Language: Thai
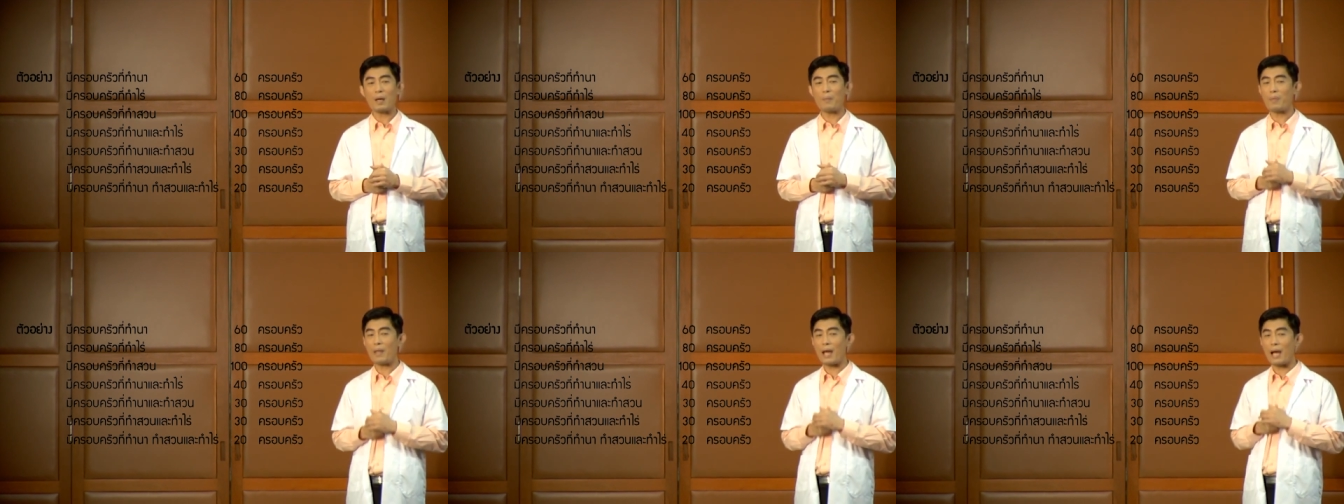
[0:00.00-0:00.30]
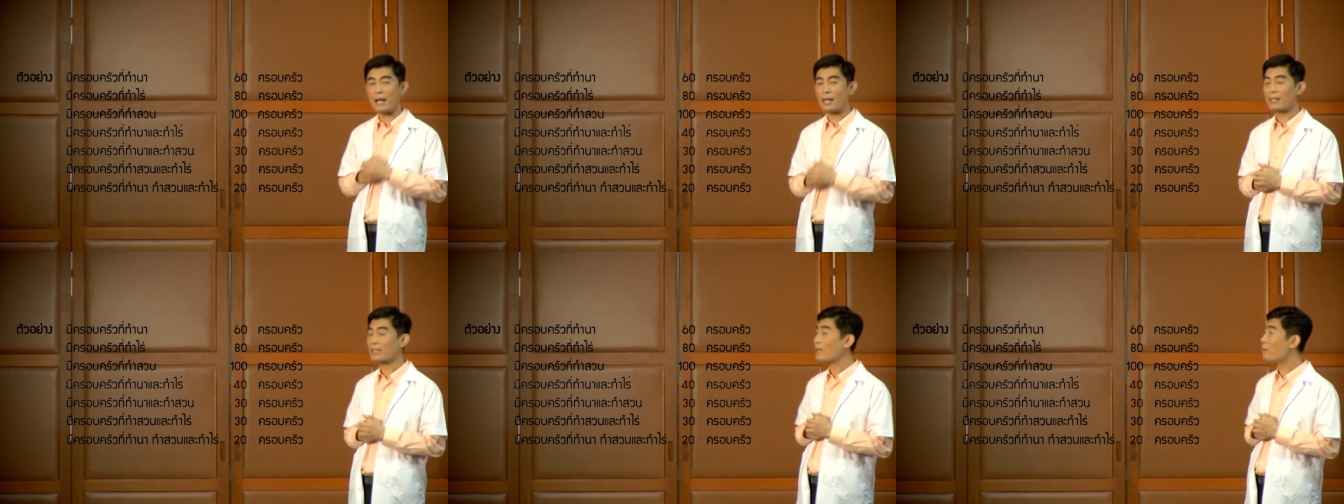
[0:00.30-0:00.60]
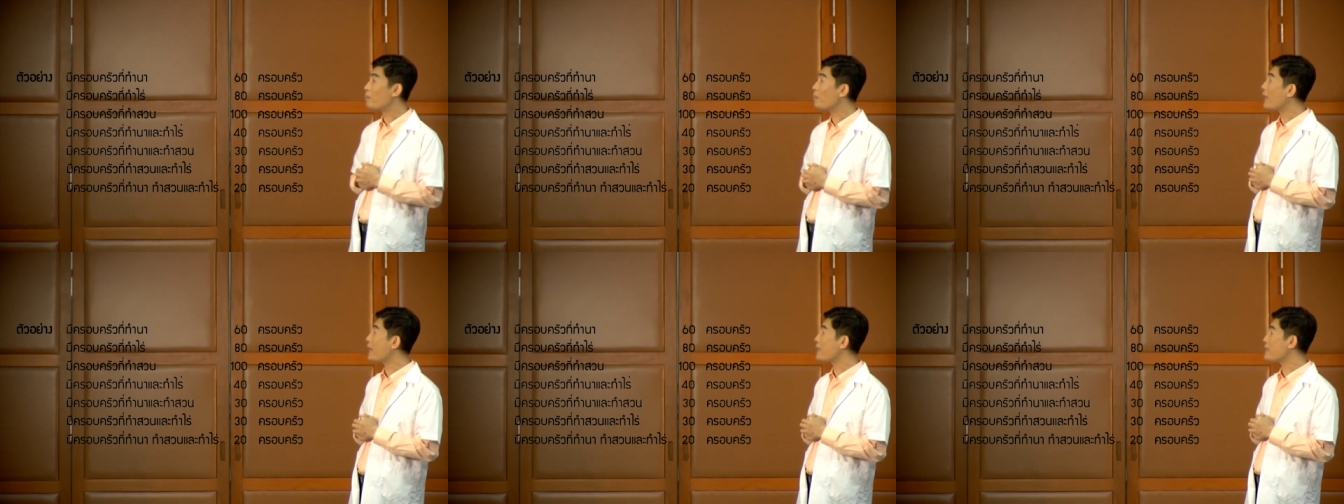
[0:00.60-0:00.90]
ทำนาและ
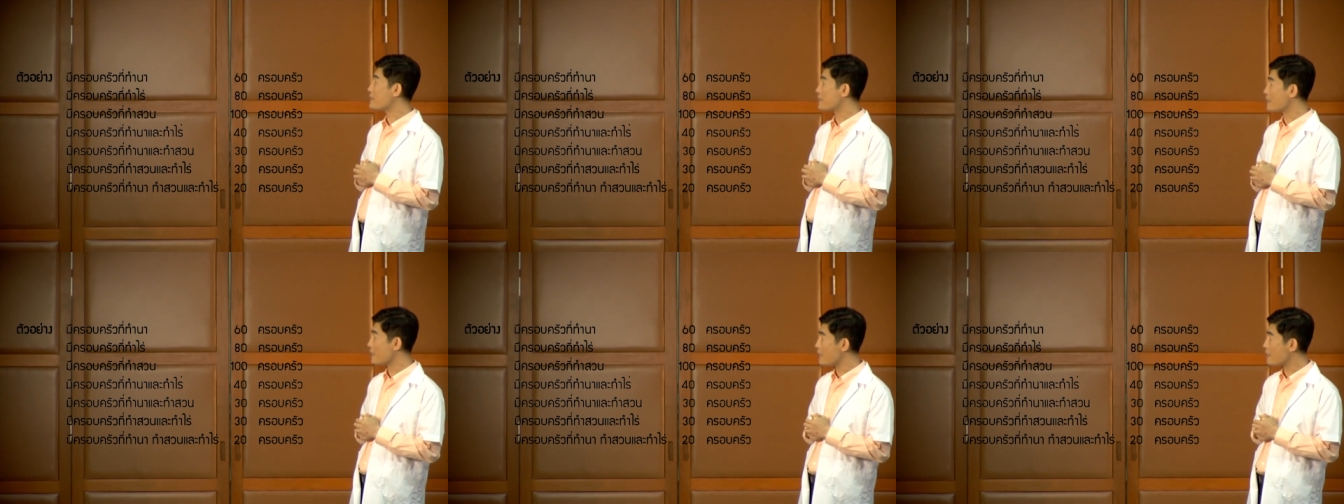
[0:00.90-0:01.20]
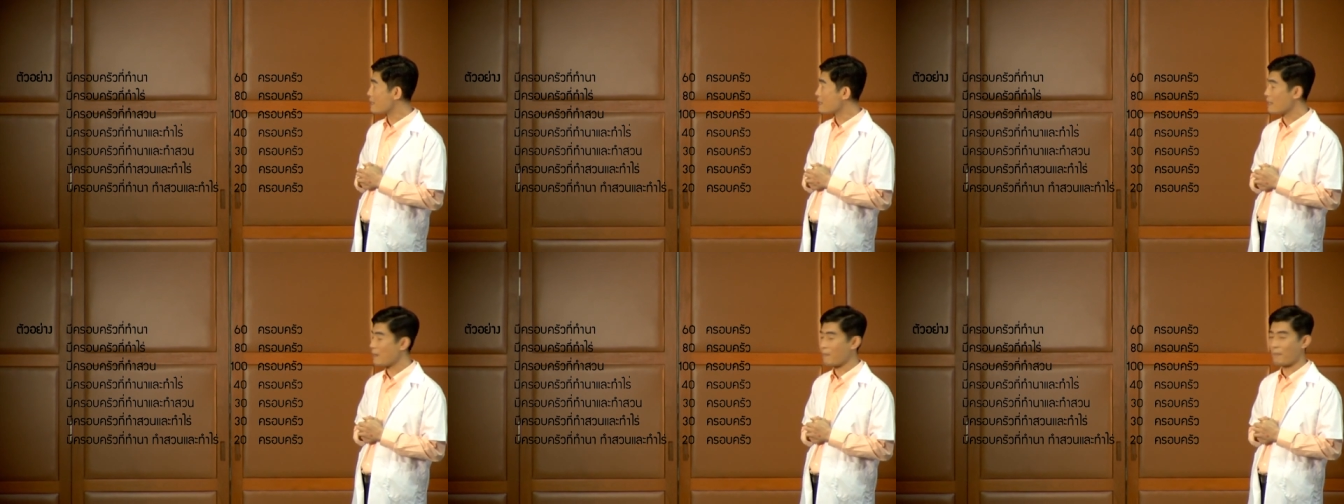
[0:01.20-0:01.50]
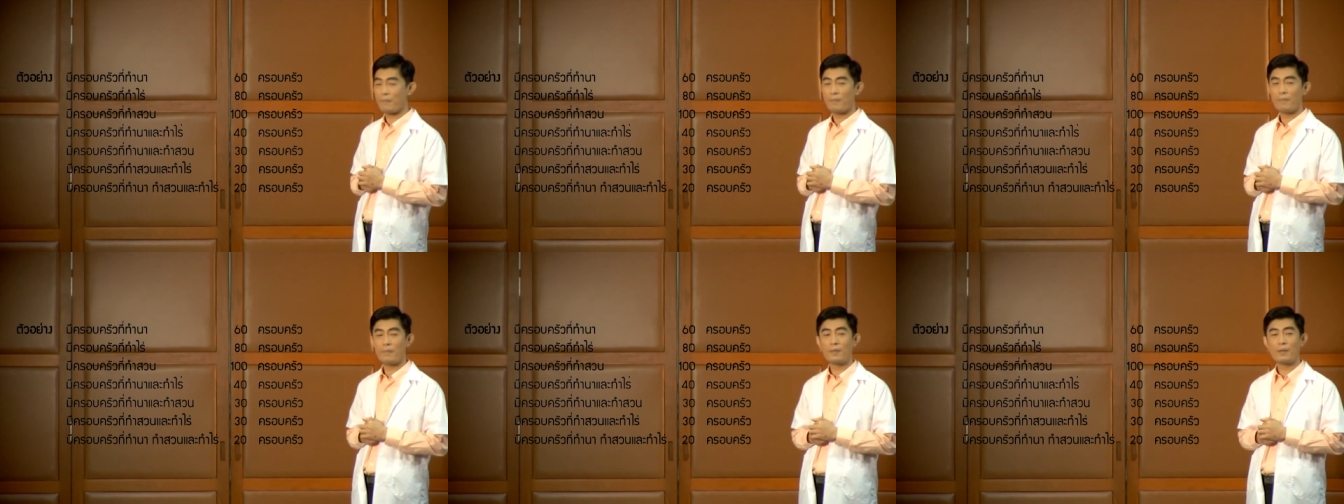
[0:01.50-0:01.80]
ทำไร่
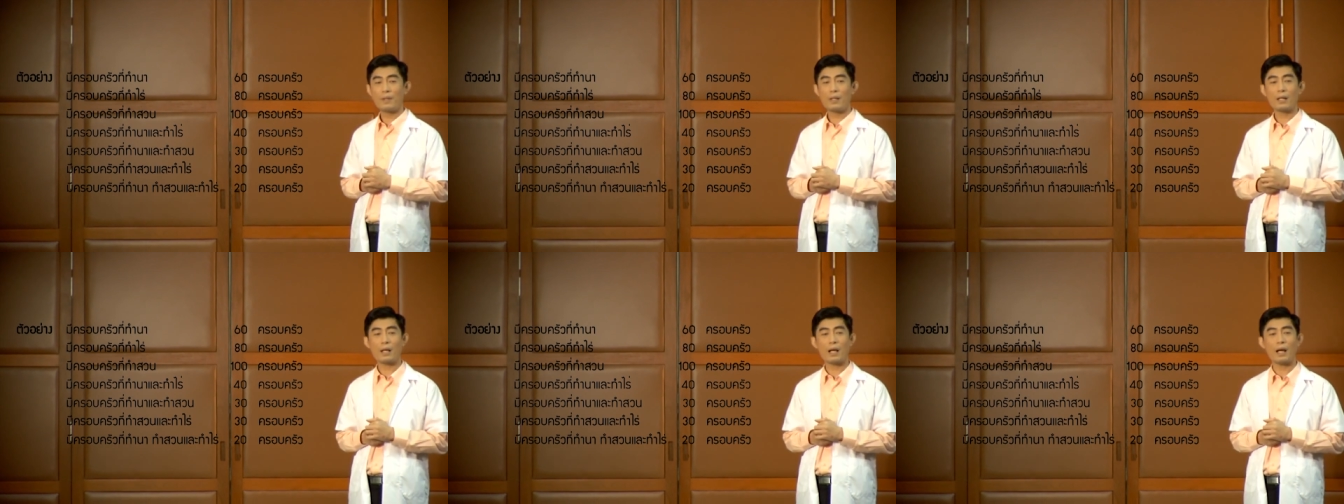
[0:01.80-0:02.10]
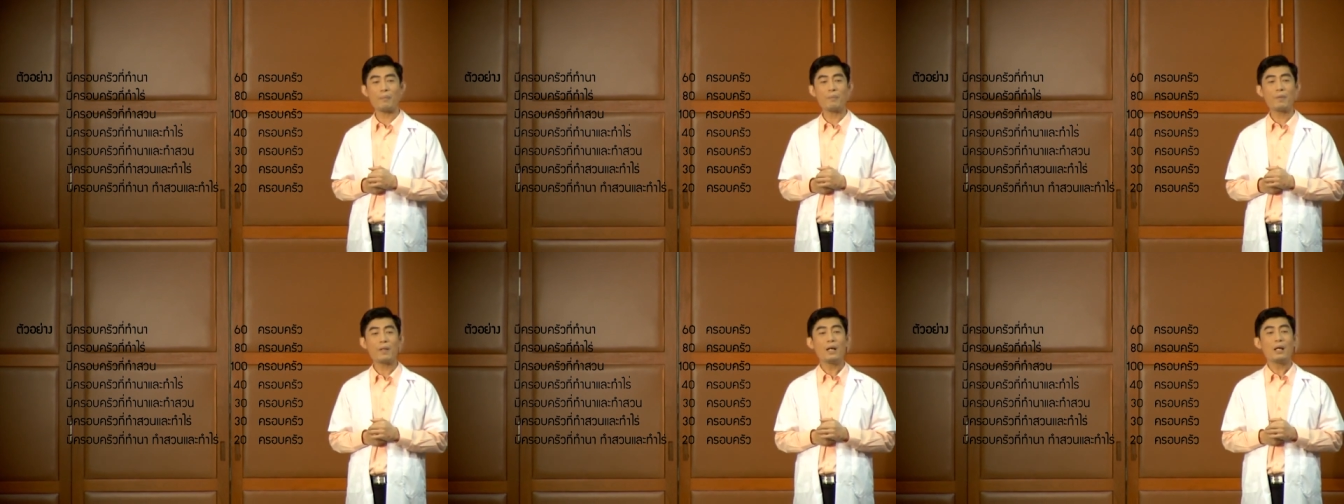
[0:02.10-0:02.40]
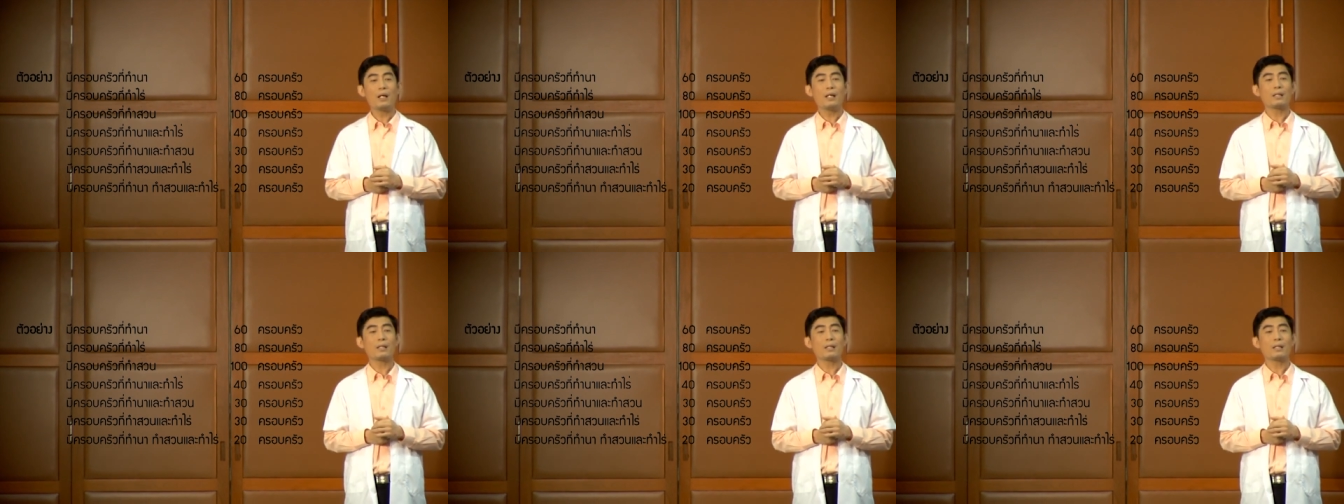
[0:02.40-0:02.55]
40 นะครับ